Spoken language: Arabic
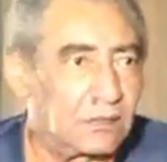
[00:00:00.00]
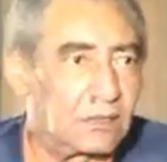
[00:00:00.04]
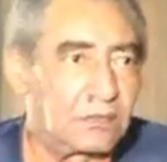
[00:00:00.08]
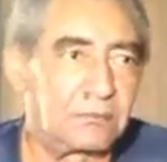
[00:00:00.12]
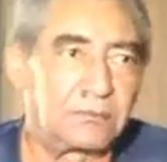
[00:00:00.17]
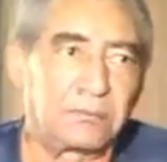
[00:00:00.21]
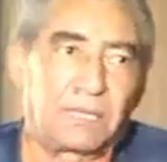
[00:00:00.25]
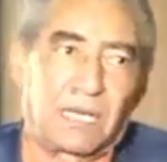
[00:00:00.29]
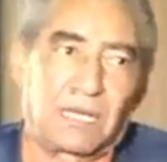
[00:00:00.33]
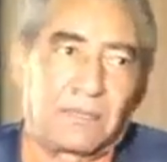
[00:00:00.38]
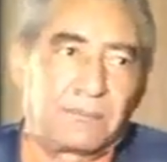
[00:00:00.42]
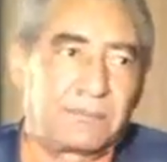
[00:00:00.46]

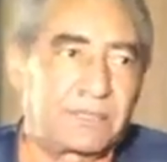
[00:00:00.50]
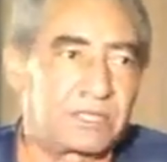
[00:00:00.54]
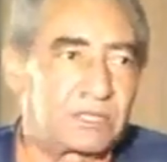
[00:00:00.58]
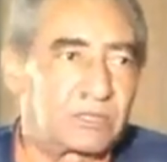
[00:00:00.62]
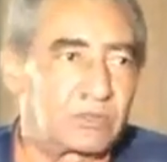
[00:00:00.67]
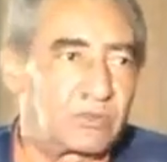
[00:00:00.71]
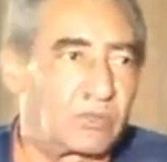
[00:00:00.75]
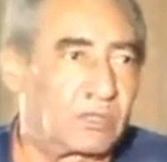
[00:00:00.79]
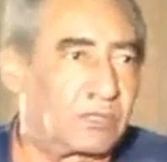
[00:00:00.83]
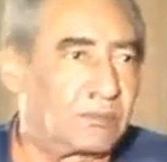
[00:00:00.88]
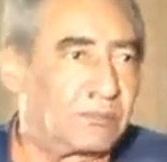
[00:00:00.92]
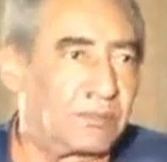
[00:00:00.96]
ما
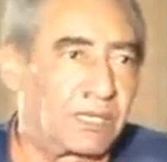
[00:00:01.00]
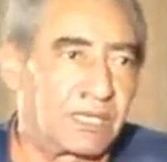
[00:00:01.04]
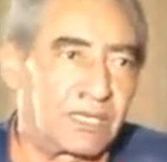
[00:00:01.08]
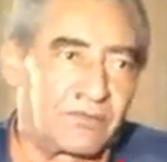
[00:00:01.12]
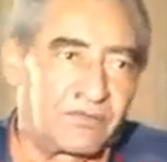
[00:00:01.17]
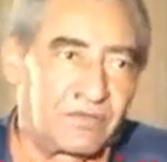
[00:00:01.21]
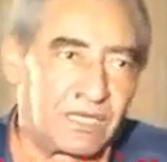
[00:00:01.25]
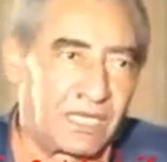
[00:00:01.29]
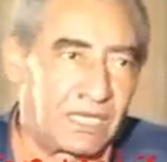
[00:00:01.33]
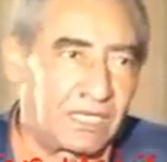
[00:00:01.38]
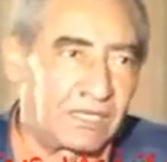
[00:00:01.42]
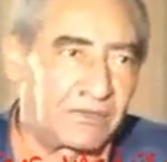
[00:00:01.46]
حبسته ولا ما اعرف
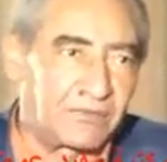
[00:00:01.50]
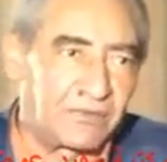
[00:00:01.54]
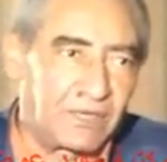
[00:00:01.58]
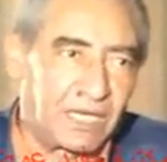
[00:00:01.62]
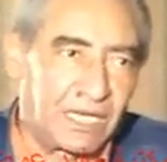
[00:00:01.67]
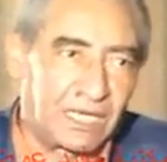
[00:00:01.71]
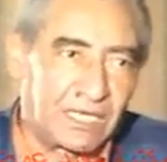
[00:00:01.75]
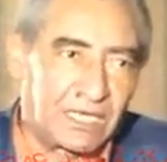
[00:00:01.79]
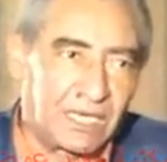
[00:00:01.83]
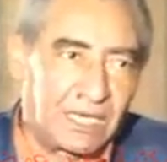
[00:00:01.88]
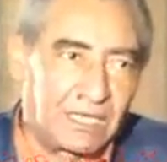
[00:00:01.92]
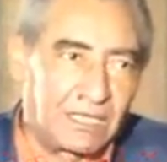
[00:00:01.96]
لا اعرف
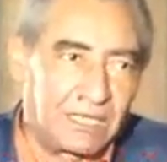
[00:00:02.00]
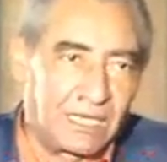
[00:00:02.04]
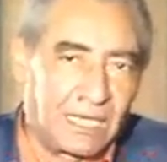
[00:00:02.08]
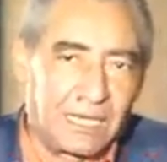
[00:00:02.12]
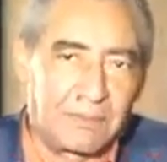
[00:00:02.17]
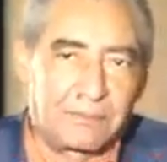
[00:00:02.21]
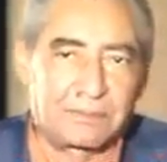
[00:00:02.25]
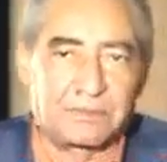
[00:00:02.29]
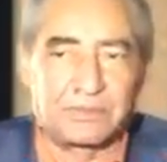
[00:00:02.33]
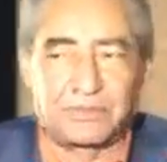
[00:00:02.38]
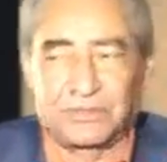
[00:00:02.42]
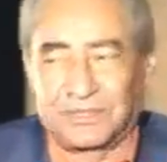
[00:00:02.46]
حاجه على الحبس